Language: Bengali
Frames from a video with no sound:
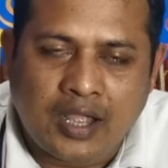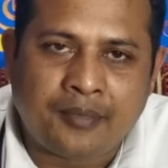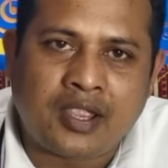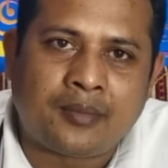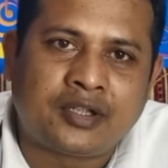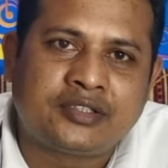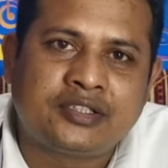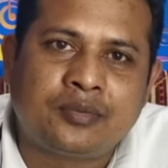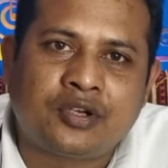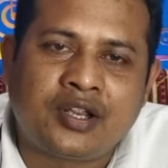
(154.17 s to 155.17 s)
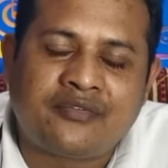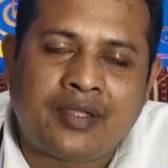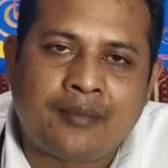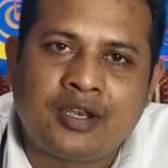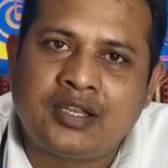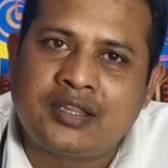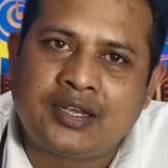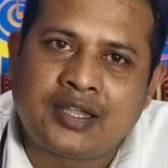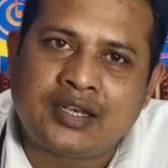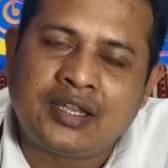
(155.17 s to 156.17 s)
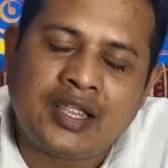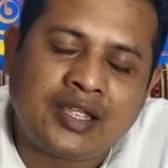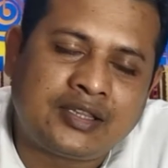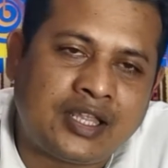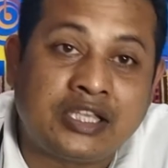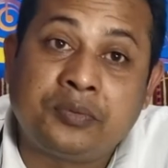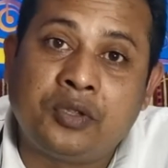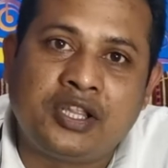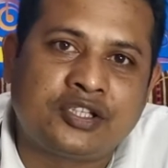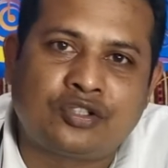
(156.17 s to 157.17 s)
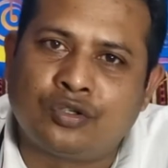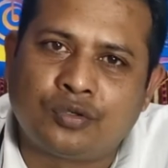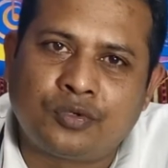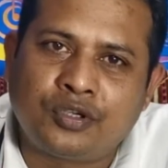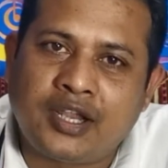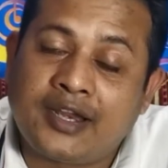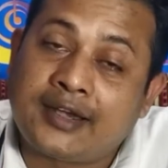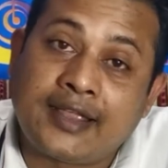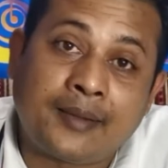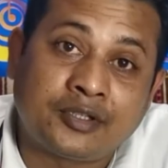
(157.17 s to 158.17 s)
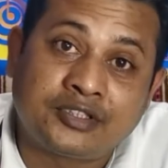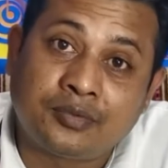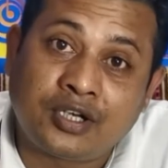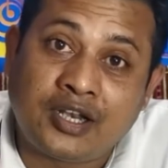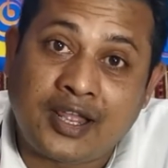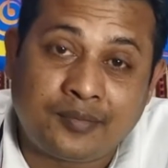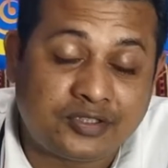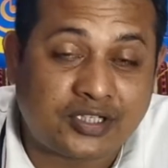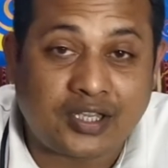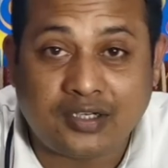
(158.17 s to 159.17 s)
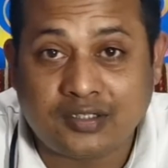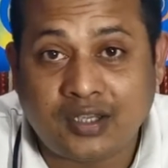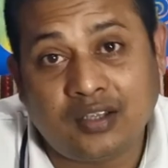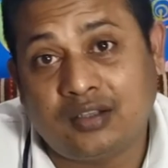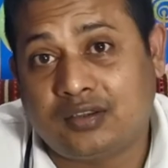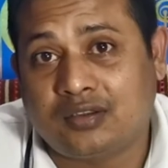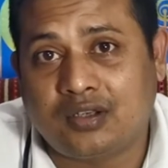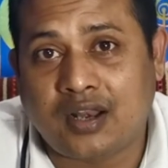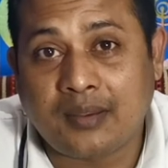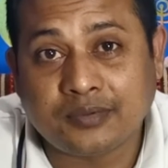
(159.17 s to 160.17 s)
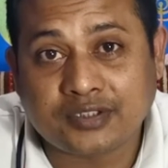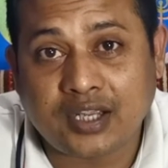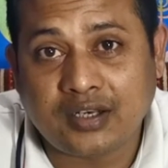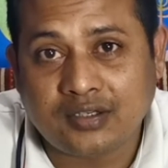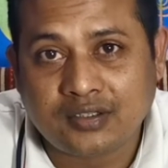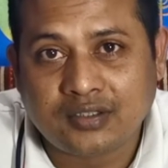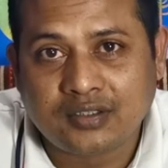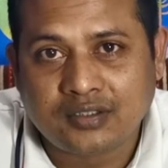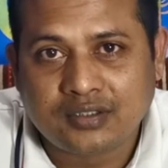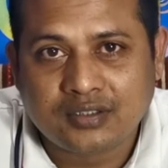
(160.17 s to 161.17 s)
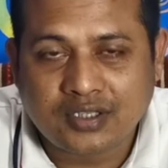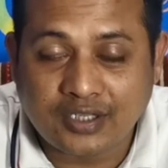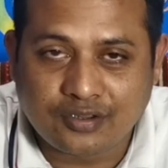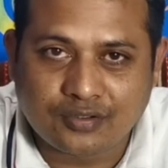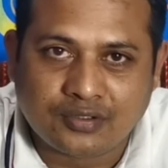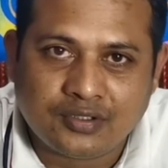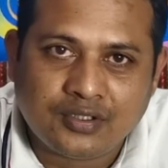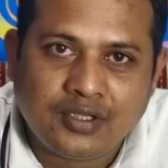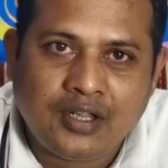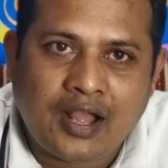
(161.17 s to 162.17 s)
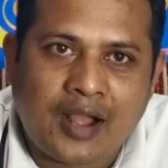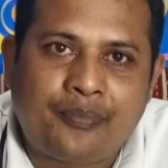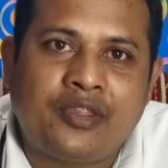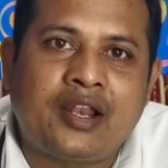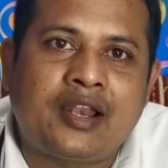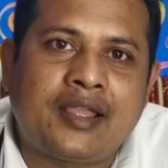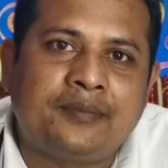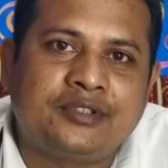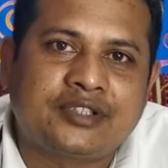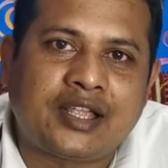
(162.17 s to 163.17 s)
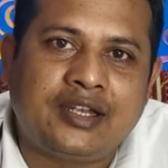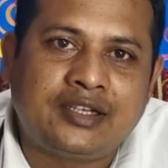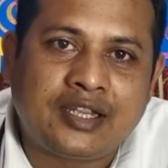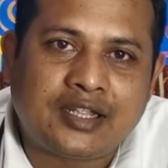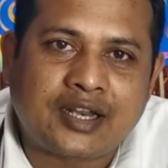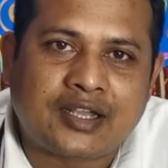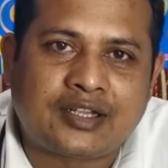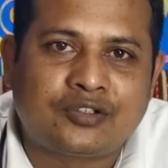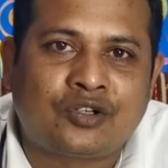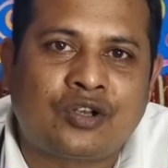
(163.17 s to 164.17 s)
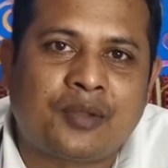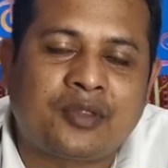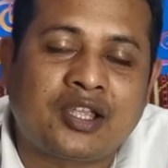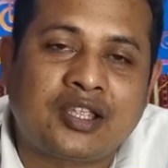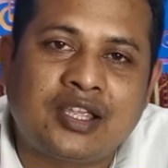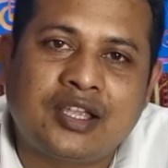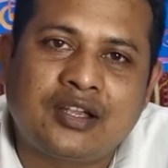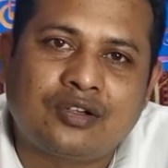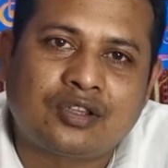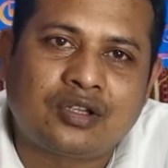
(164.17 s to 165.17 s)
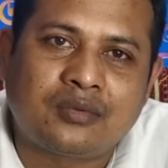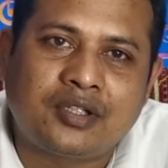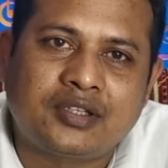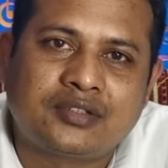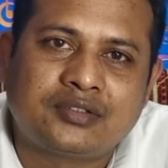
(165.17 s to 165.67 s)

আমি আমার জীবনের ফ্যামিলিদেরকে নিয়ে দেশ বিদেশ ঘুরবো এটাই আমার জীবনের লাইফস্টাইল হ্যাঁ লাইফস্টাইল কিন্তু আপনার লাইফস্টাইল ঠিক রাখার জন্য আপনাকে কি কি করতে হবে